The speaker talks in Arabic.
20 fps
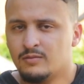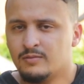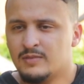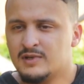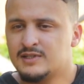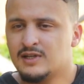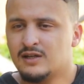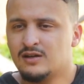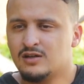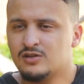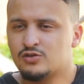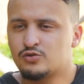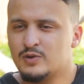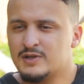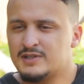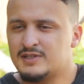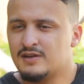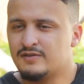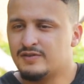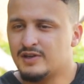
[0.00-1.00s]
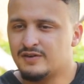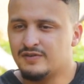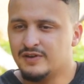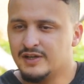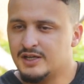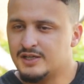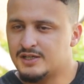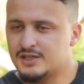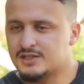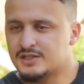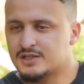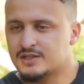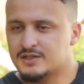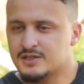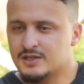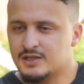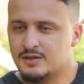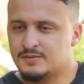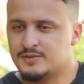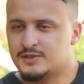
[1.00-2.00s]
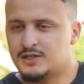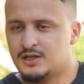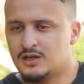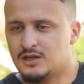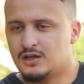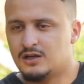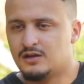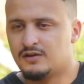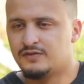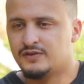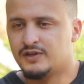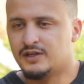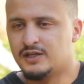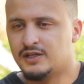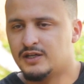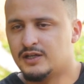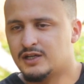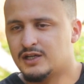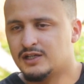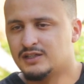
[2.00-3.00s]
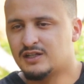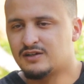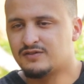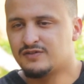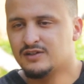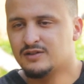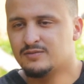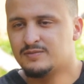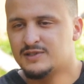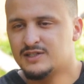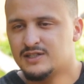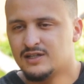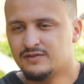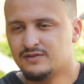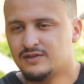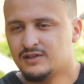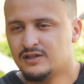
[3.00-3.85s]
مازال شويه سيفير في حياتي الشخصيه بزاف يعني كنرفض بزاف